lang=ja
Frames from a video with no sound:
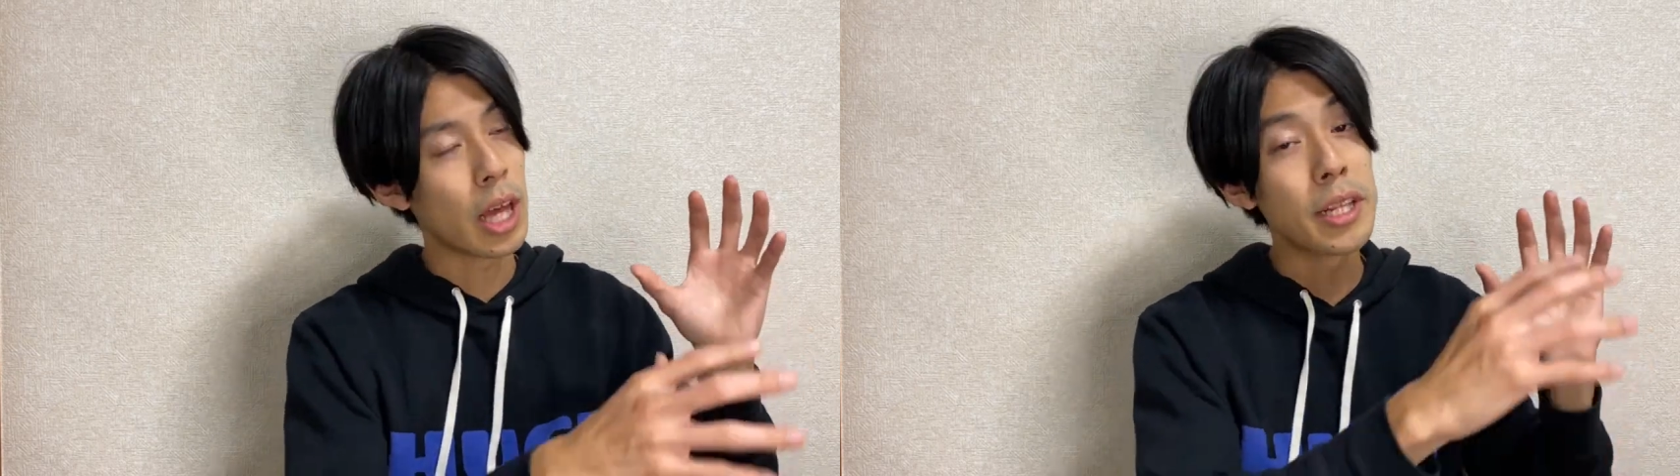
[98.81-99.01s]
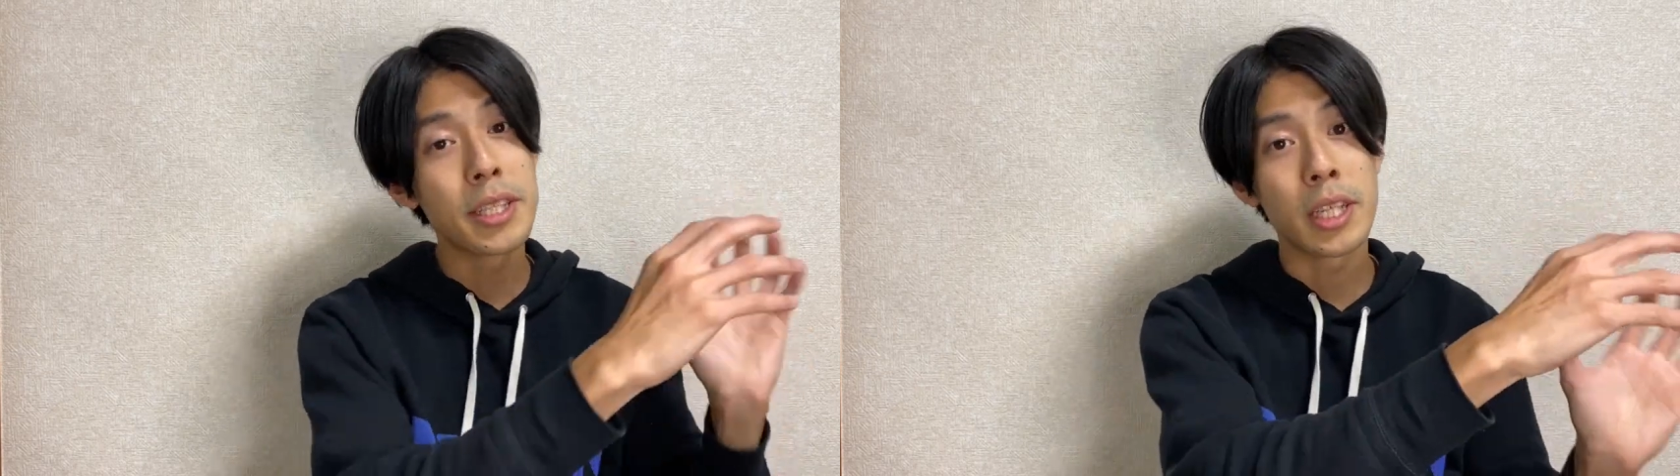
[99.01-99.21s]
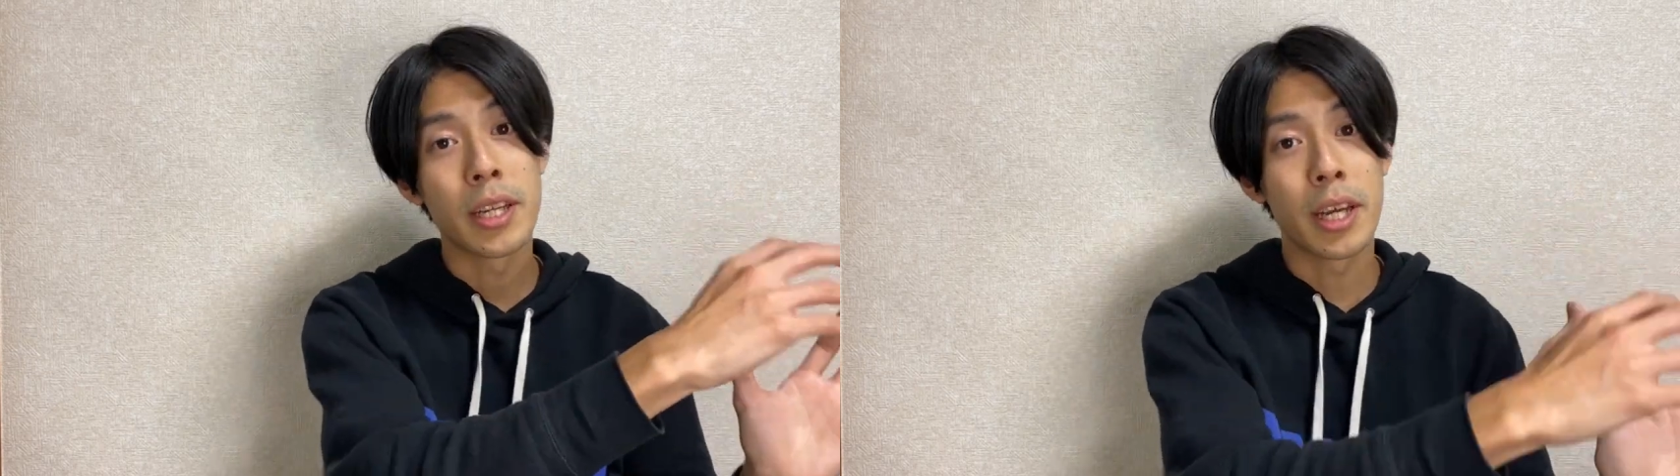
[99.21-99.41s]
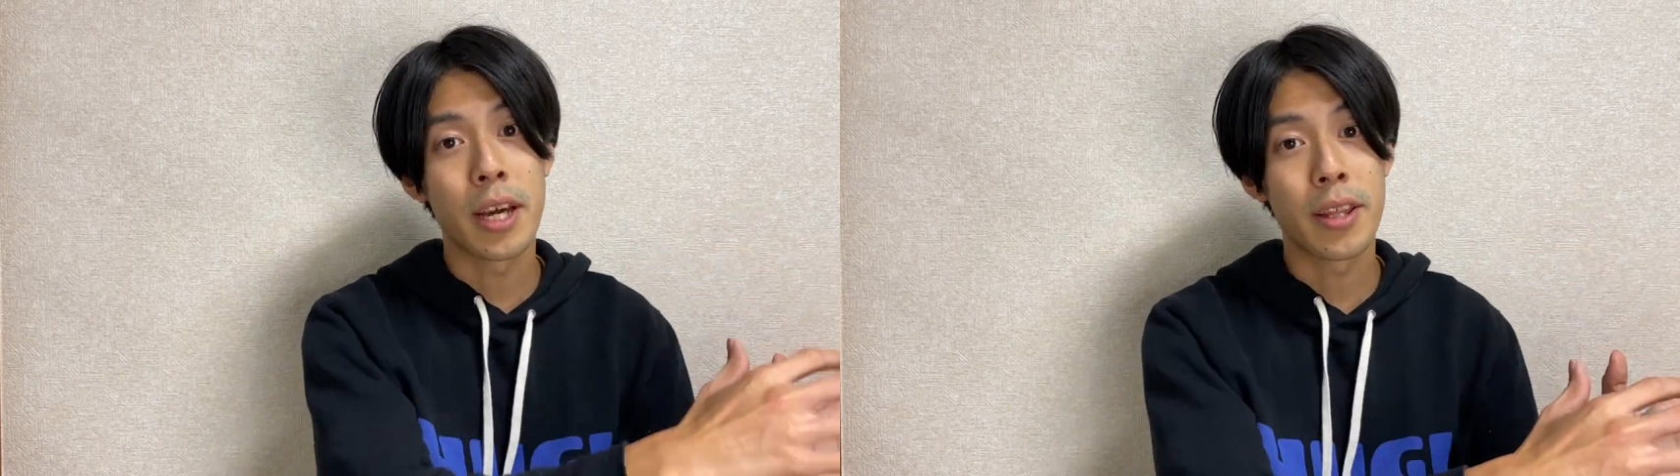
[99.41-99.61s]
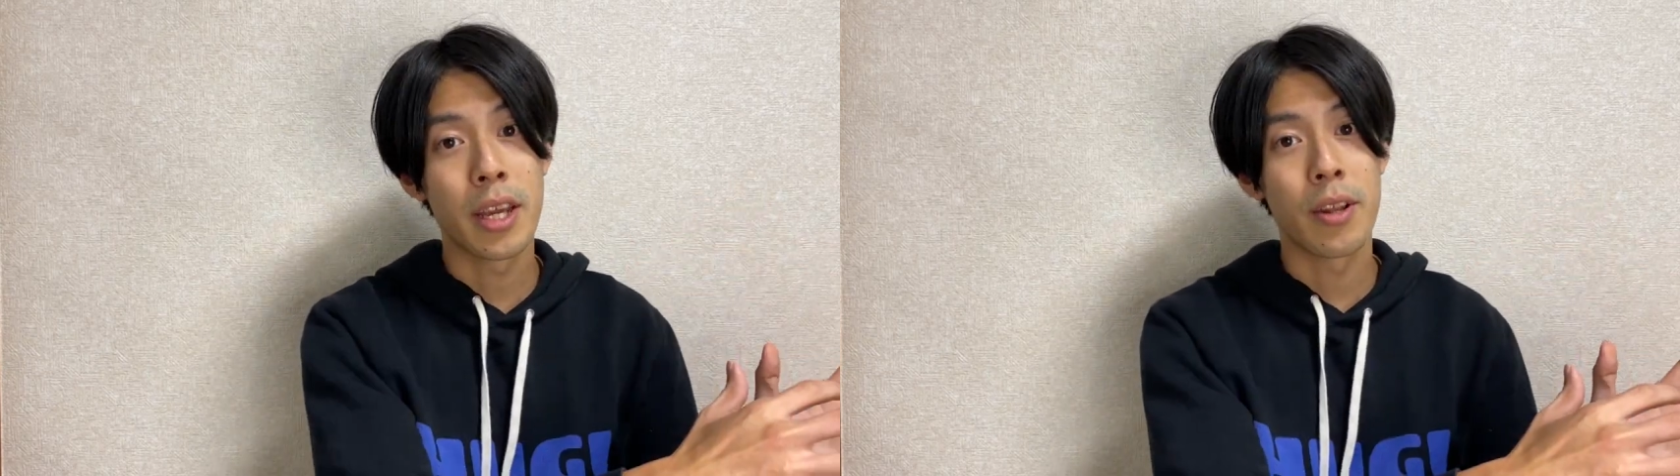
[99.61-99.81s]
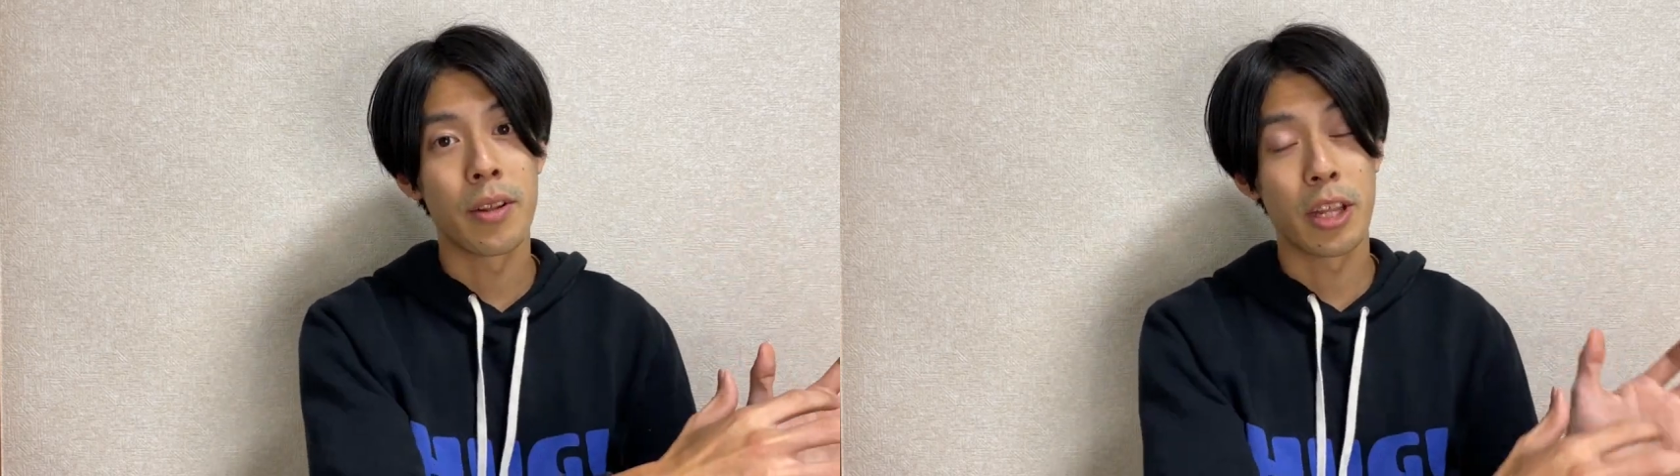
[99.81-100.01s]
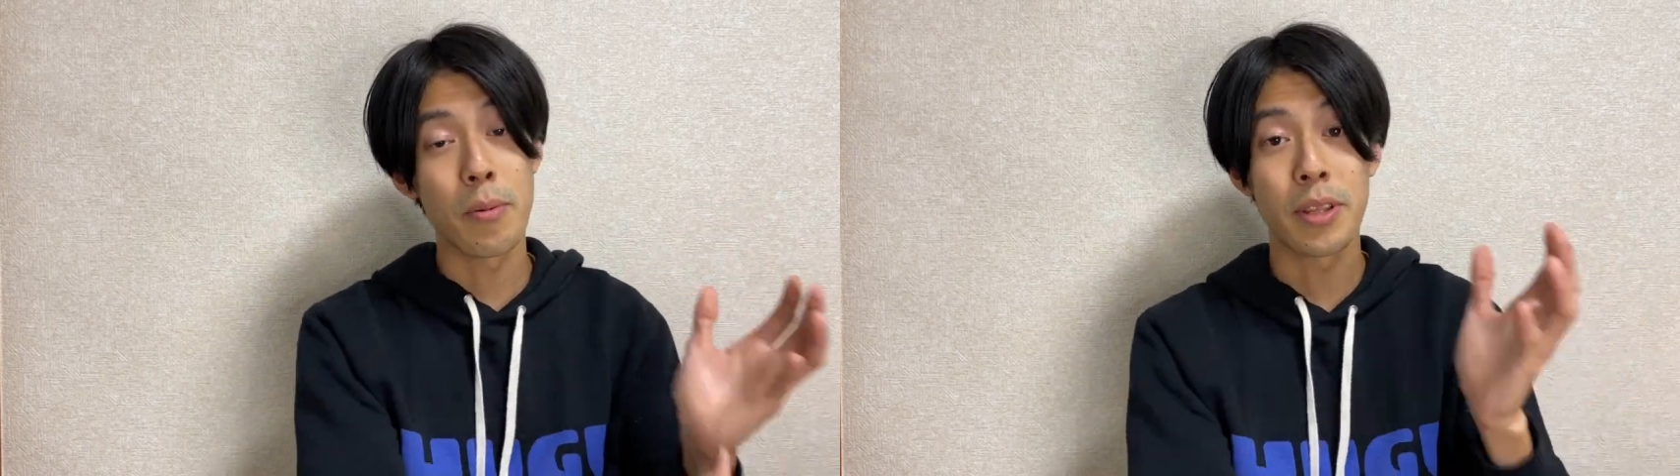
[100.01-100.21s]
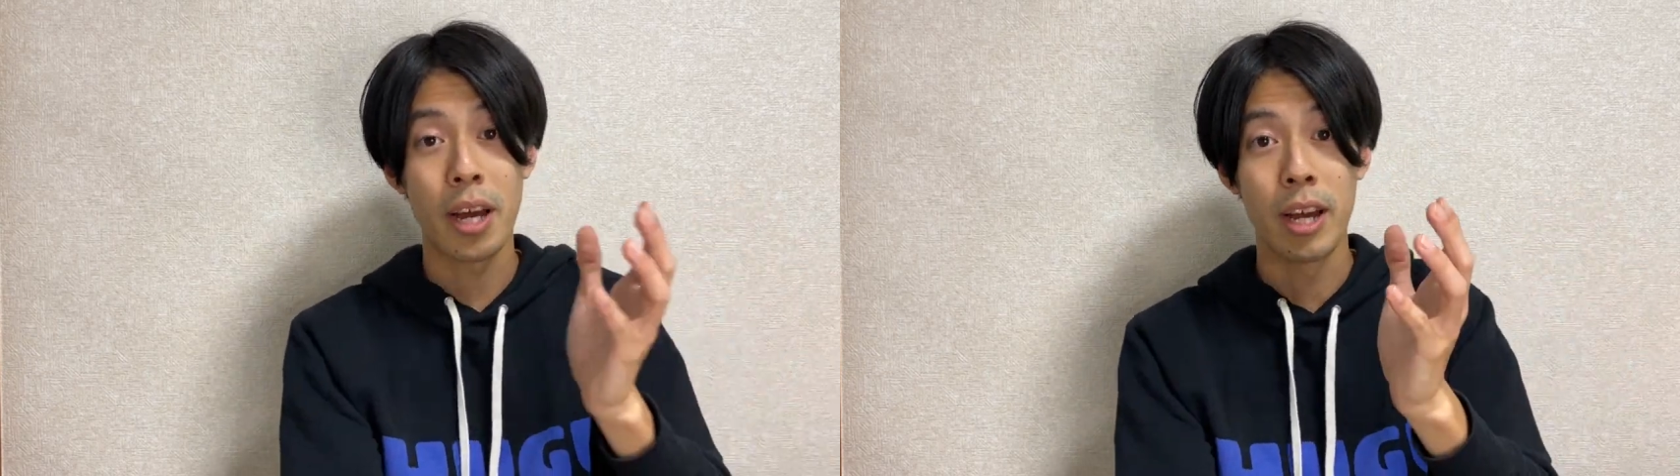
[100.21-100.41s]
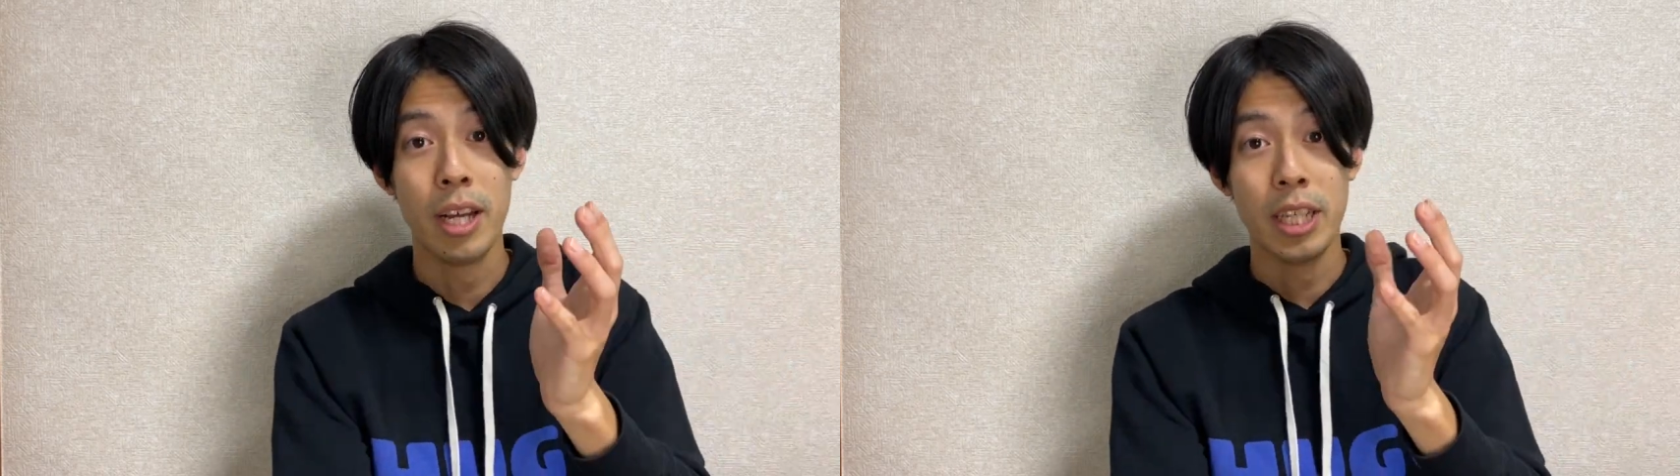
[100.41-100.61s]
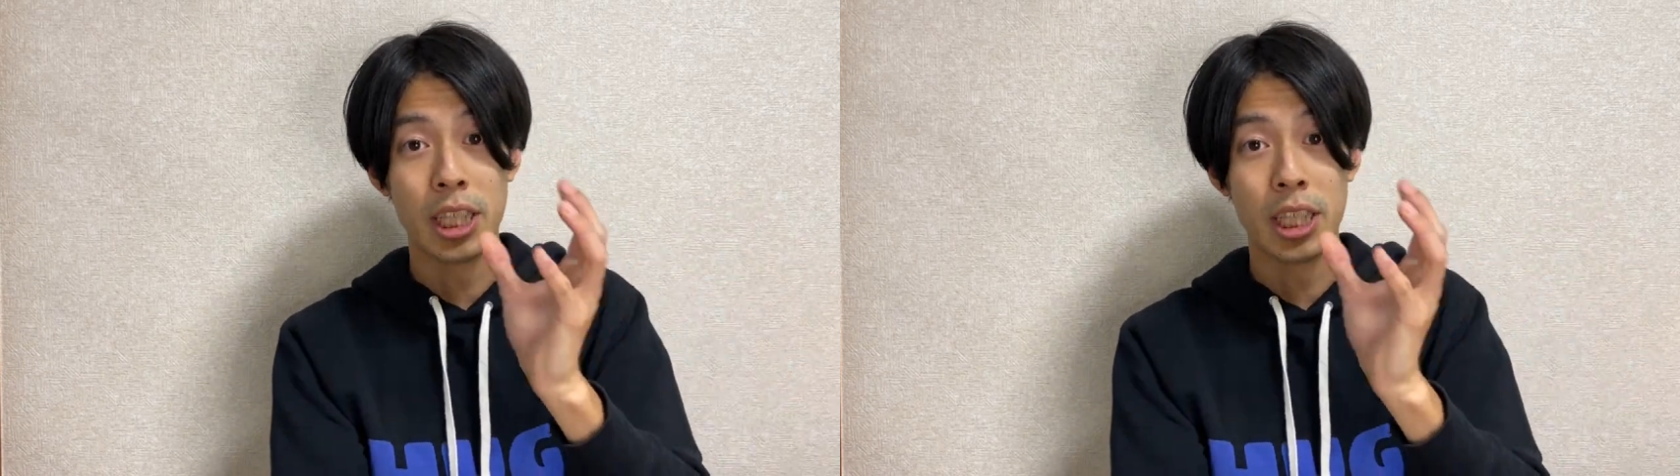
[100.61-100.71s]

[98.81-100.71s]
短時間で稼げるような、例えばさ、